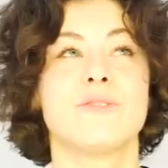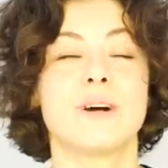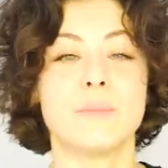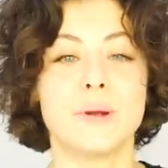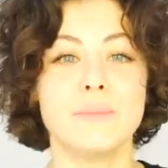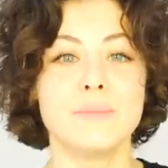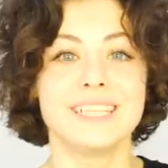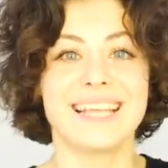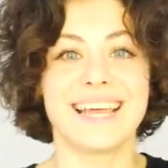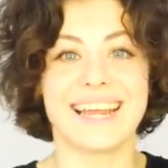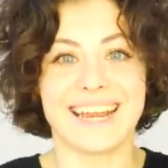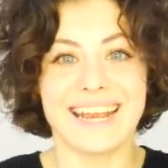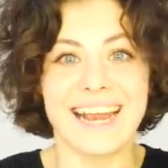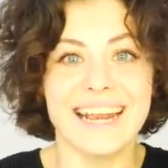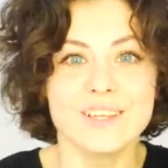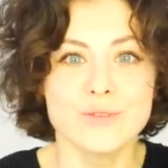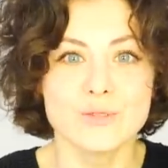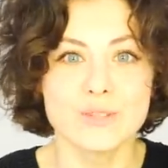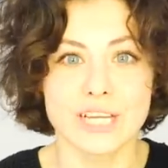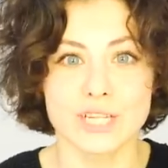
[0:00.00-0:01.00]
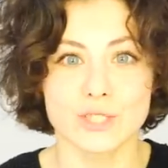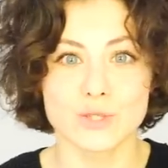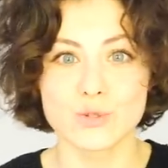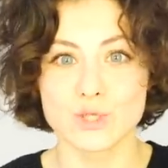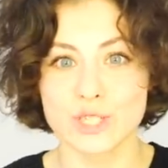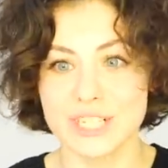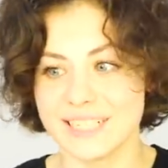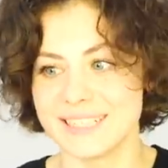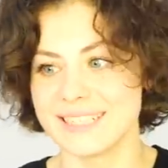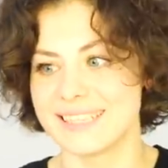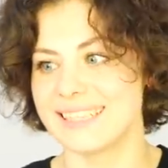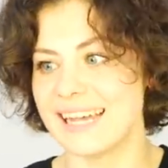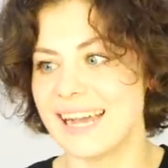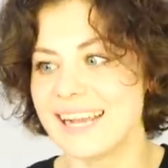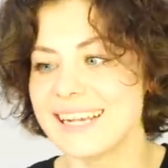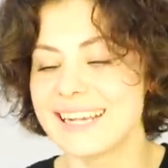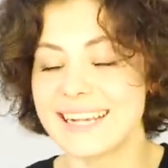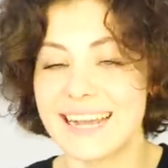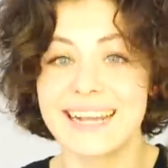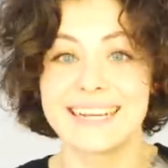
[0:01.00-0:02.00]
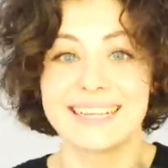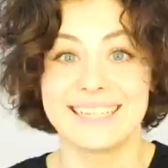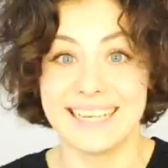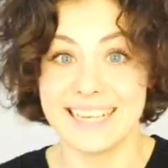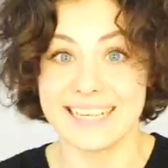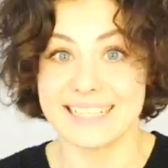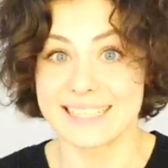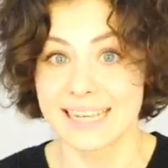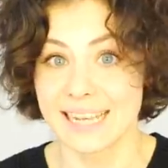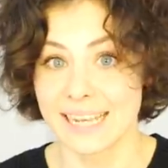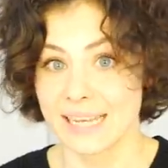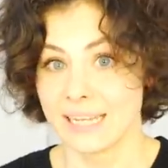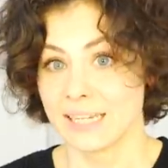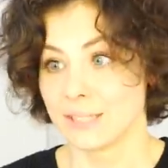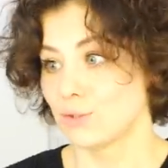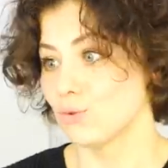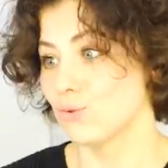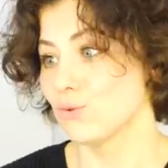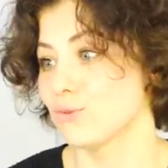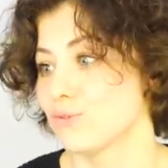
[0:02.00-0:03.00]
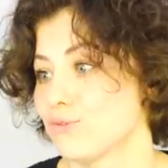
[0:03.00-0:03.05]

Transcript: вам именно реальную нашу жизнь, так, как есть. Ну,